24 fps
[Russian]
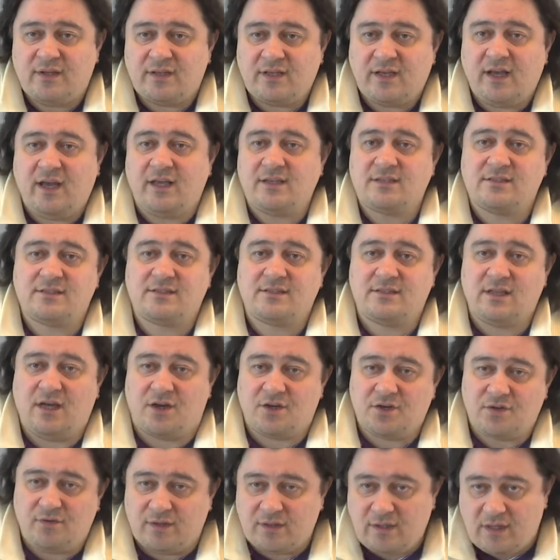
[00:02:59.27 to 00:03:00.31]
отказ
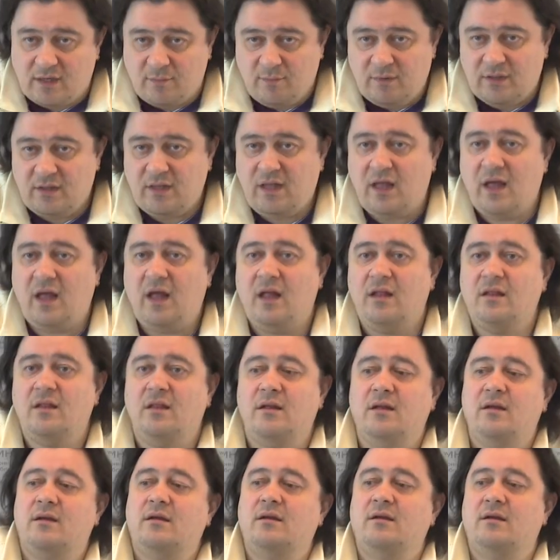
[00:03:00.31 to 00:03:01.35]
старшего от
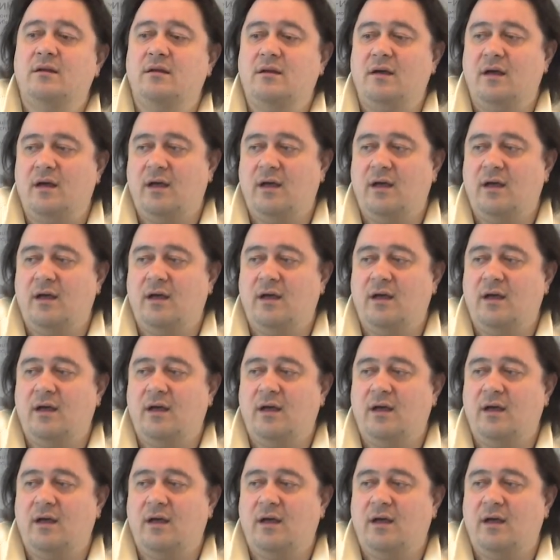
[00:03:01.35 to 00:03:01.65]
криминала,